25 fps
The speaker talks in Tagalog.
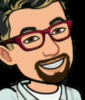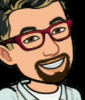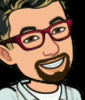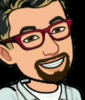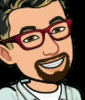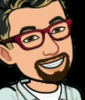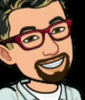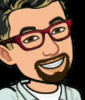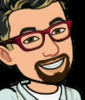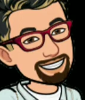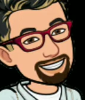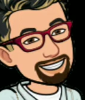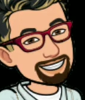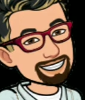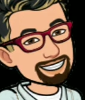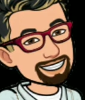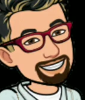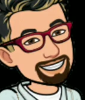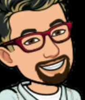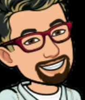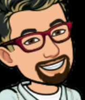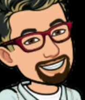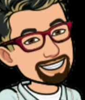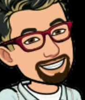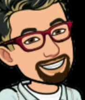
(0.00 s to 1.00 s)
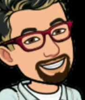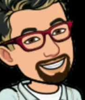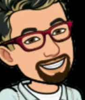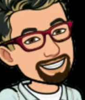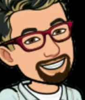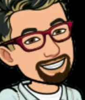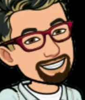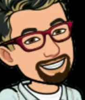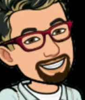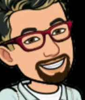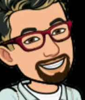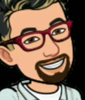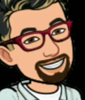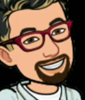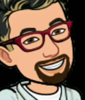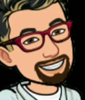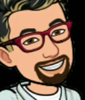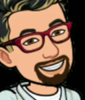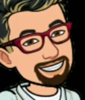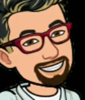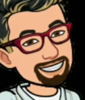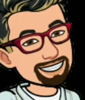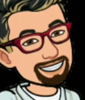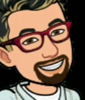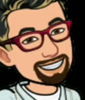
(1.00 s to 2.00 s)
And dun sa launch zone,
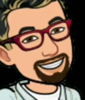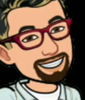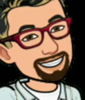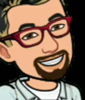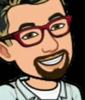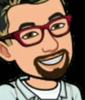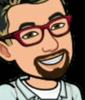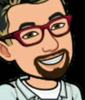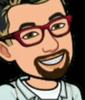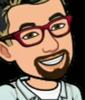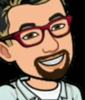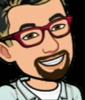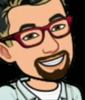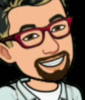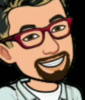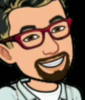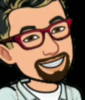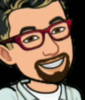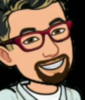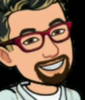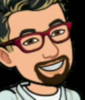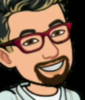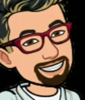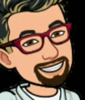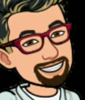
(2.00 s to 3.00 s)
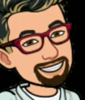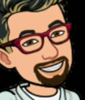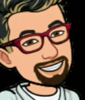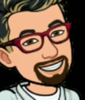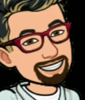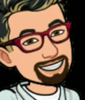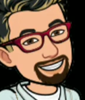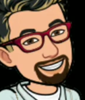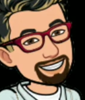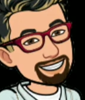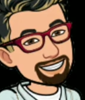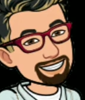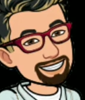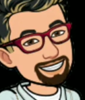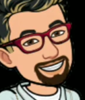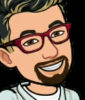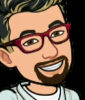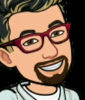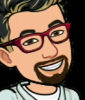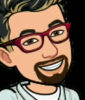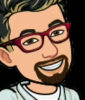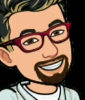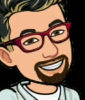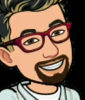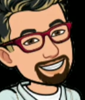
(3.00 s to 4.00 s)
ma- maliit lang. Okay? So, yun yung
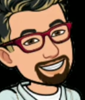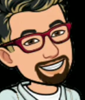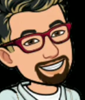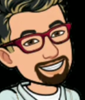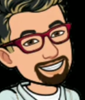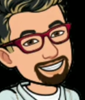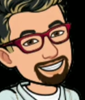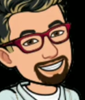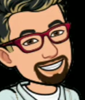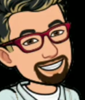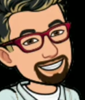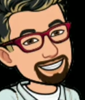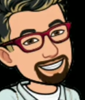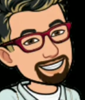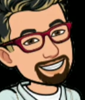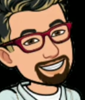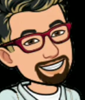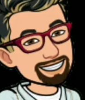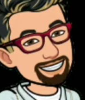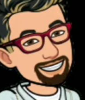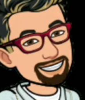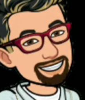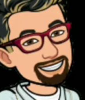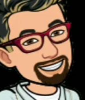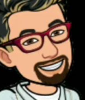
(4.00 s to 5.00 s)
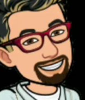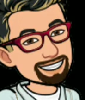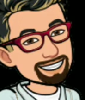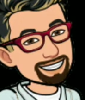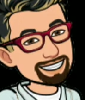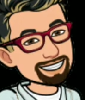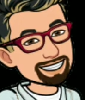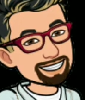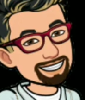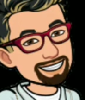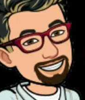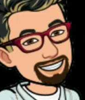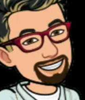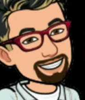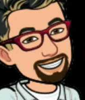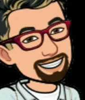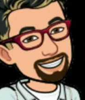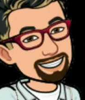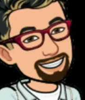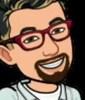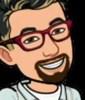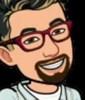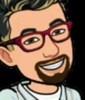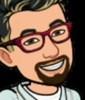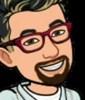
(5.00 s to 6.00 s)
papakita ko paano mag-join. And by the way,
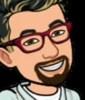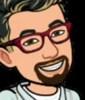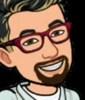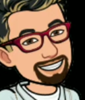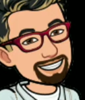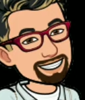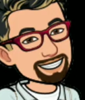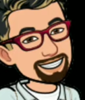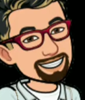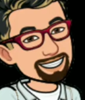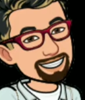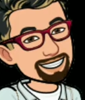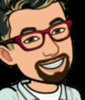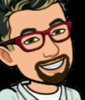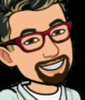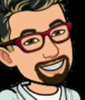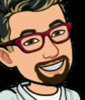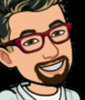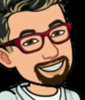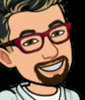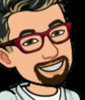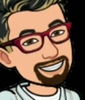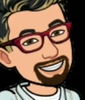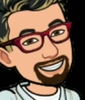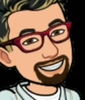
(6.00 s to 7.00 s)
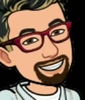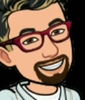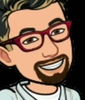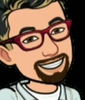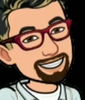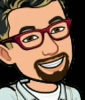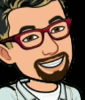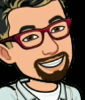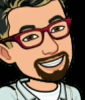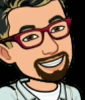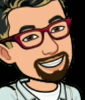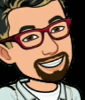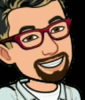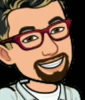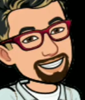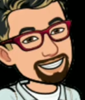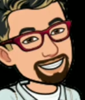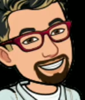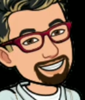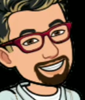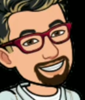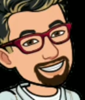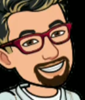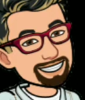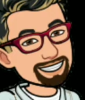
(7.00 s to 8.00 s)
uh, itong
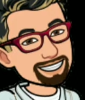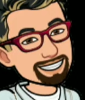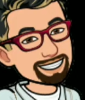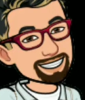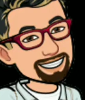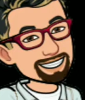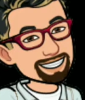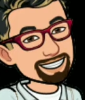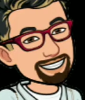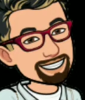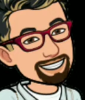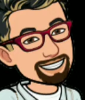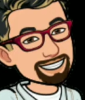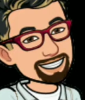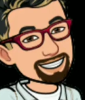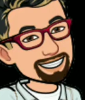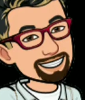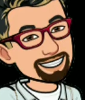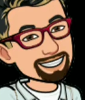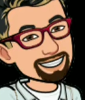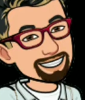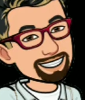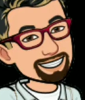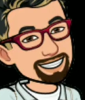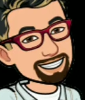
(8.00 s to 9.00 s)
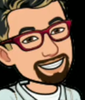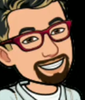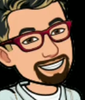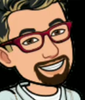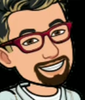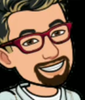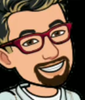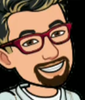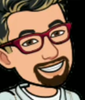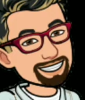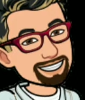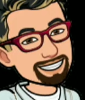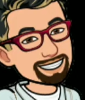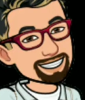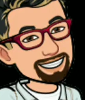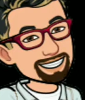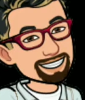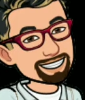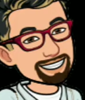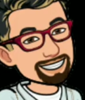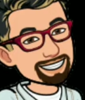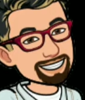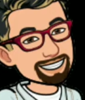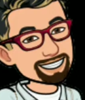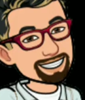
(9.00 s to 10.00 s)
whole city is bago
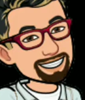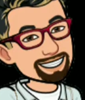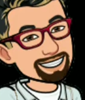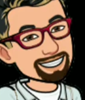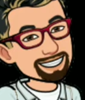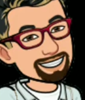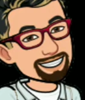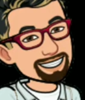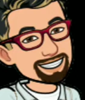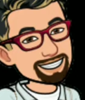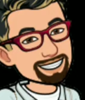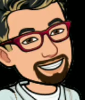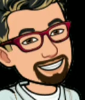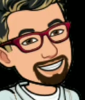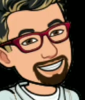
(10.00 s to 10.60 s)
pa lang siya.